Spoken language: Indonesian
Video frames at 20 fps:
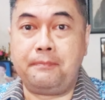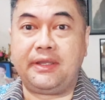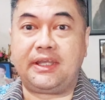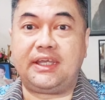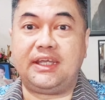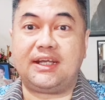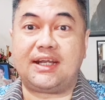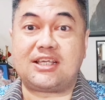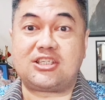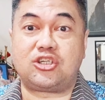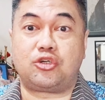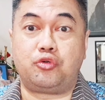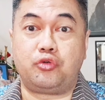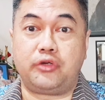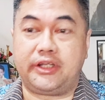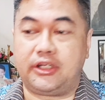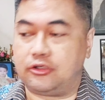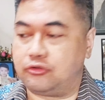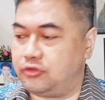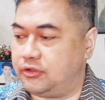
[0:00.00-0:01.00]
bikin nasi
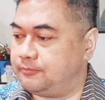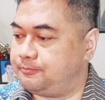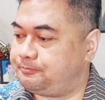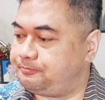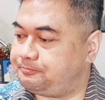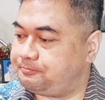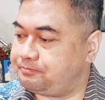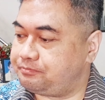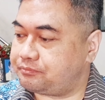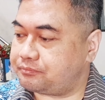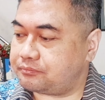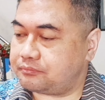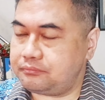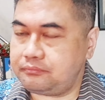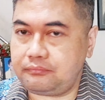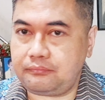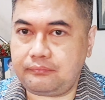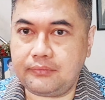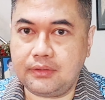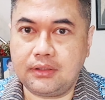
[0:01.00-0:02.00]
kuning cuy.
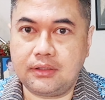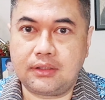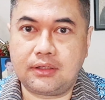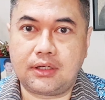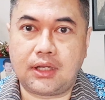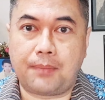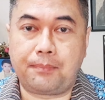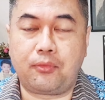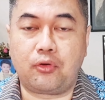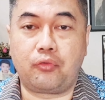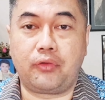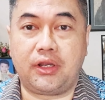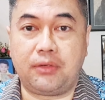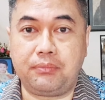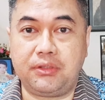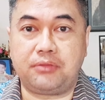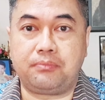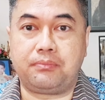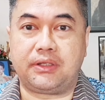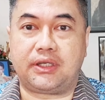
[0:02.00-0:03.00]
Dapur
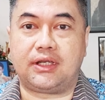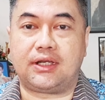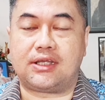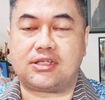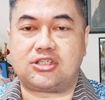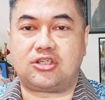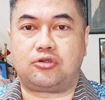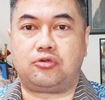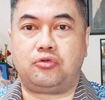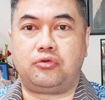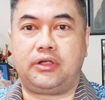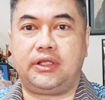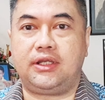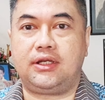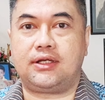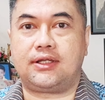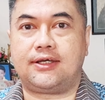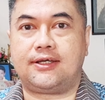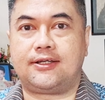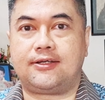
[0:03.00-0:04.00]
Wenmit bikin nasi
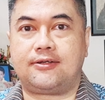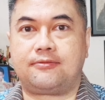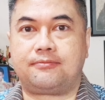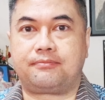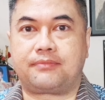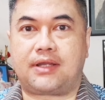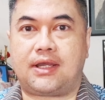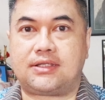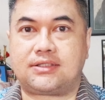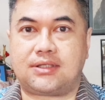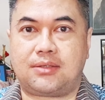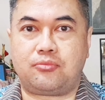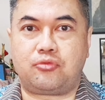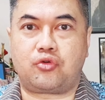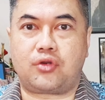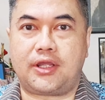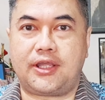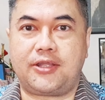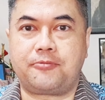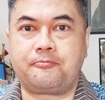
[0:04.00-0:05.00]
kuning dan Kak
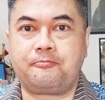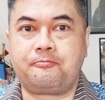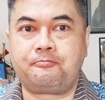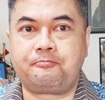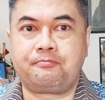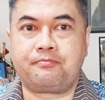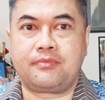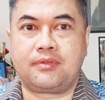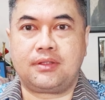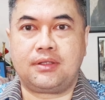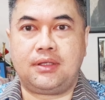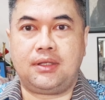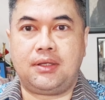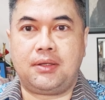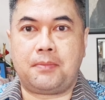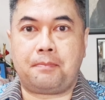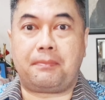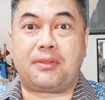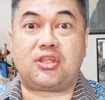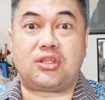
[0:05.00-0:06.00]
Samurai
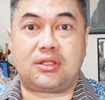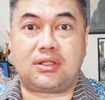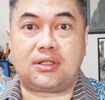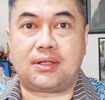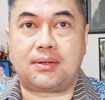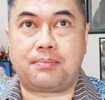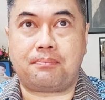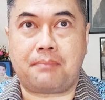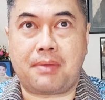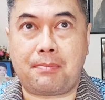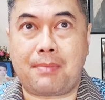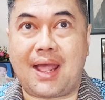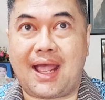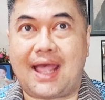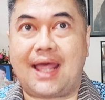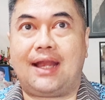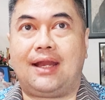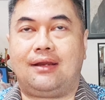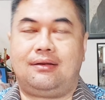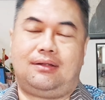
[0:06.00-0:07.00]

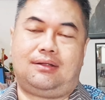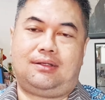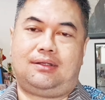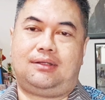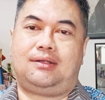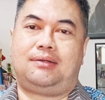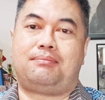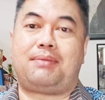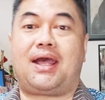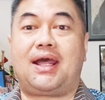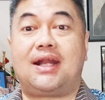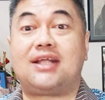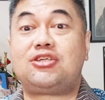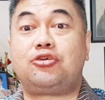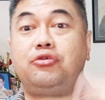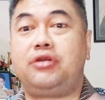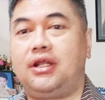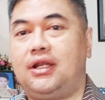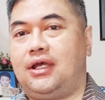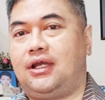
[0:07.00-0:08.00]
memakan makan nasi
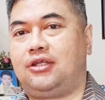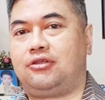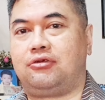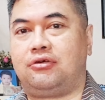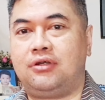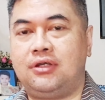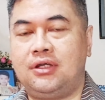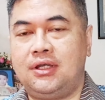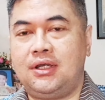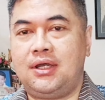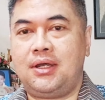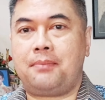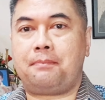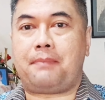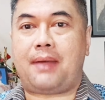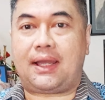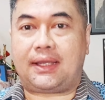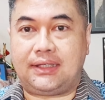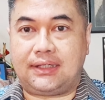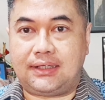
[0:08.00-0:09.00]
kuning lah gitu.
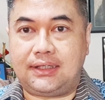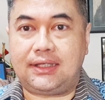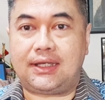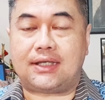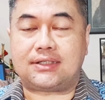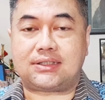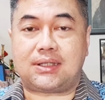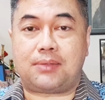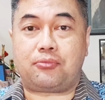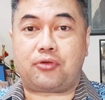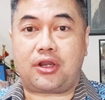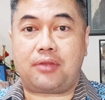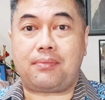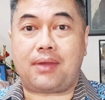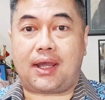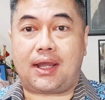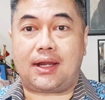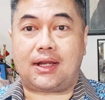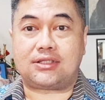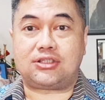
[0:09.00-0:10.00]
Pagi ini Kak Samurai
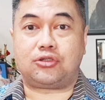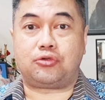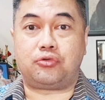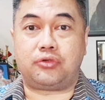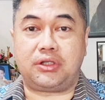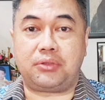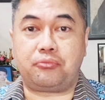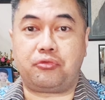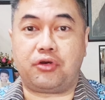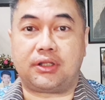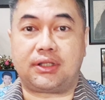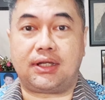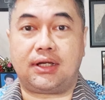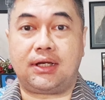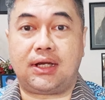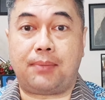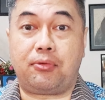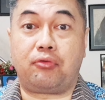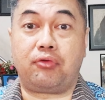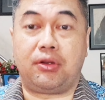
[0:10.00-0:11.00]
makan nasi kuning
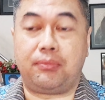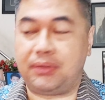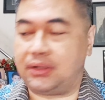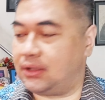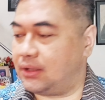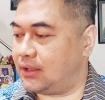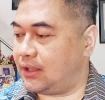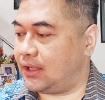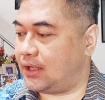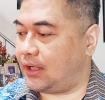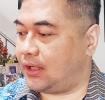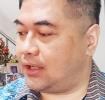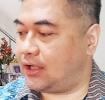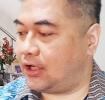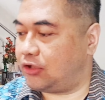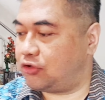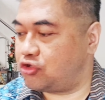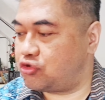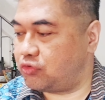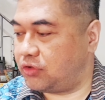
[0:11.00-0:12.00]
buatan dapur Wenmit. Kira-kira
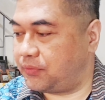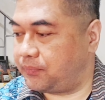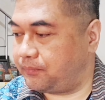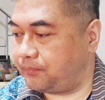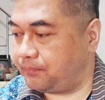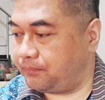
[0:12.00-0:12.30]
gitu cuy.